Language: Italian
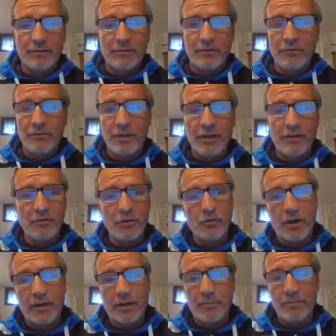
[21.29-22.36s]
lo vedevi o
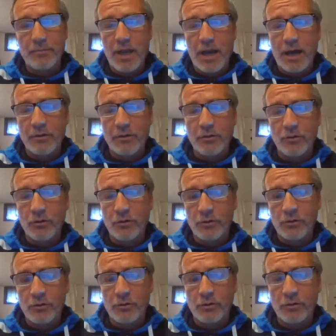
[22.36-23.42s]
arrabbiato
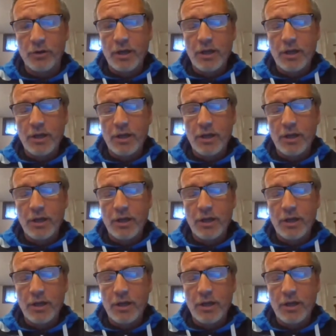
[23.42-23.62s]
o